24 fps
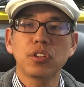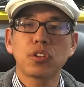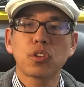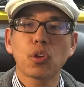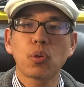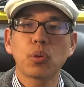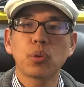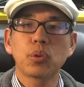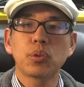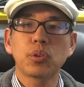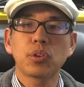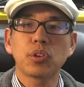
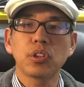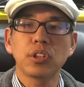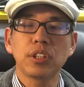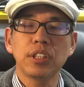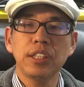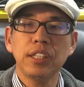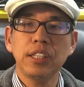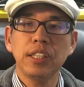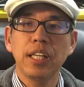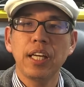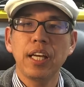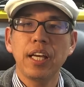トルクス
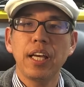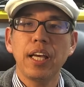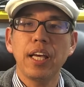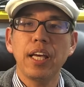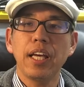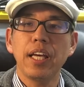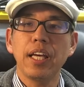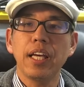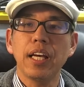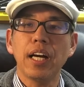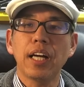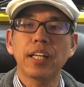に、
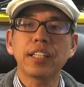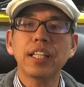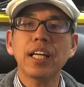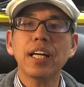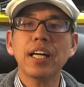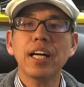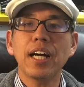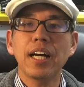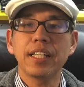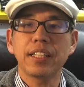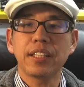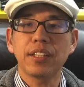えー、穴
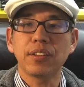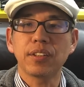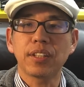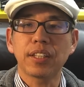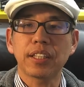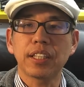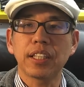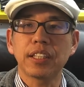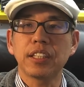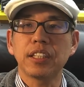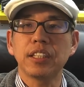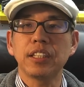が開いてる
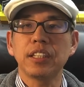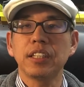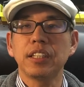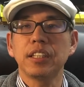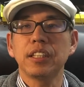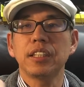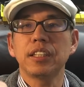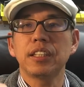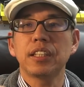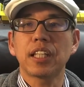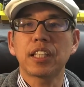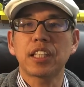形に
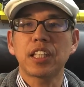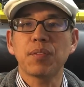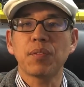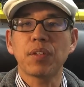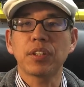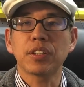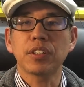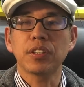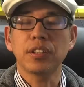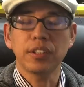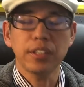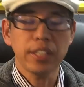なって
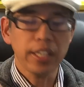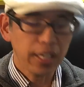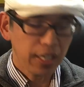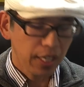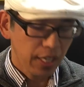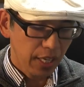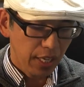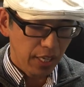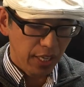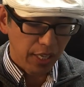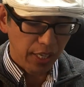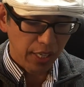ますんで、
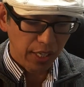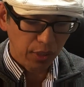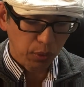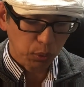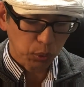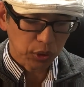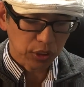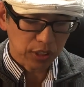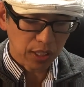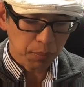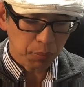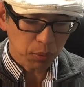えー、
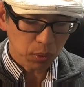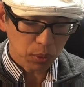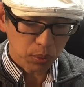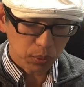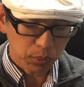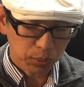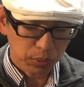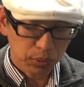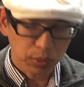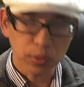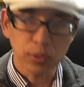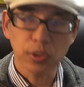こちらも
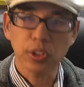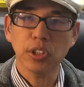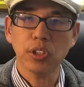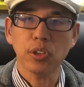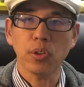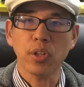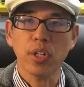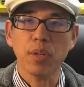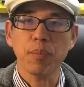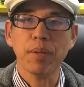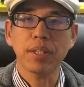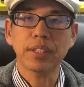付属して
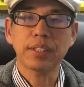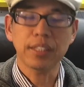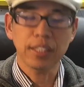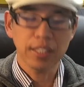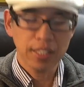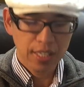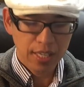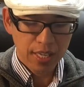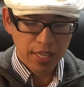おります、